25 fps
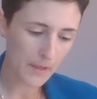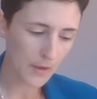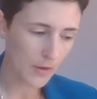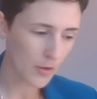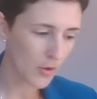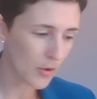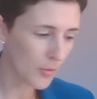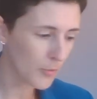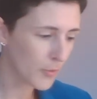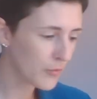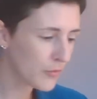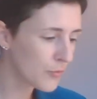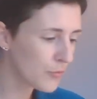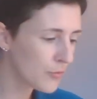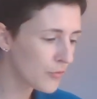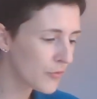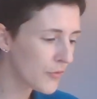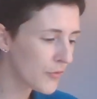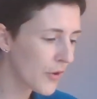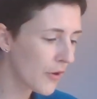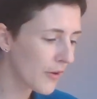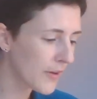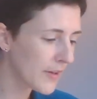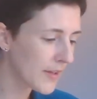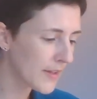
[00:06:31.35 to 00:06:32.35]
comment vous
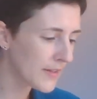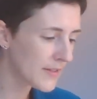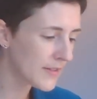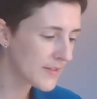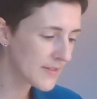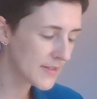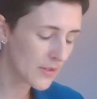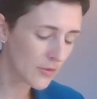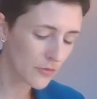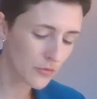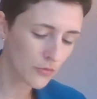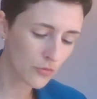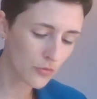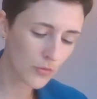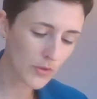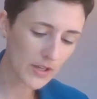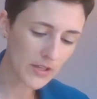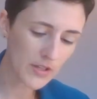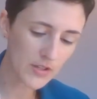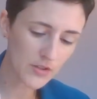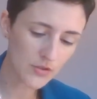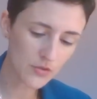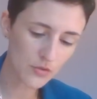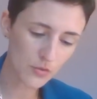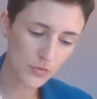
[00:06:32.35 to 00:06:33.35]
pouvez organiser en tout cas
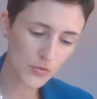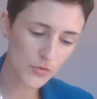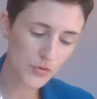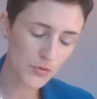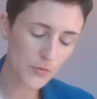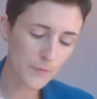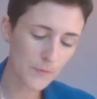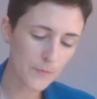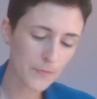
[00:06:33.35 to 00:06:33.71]
les choses.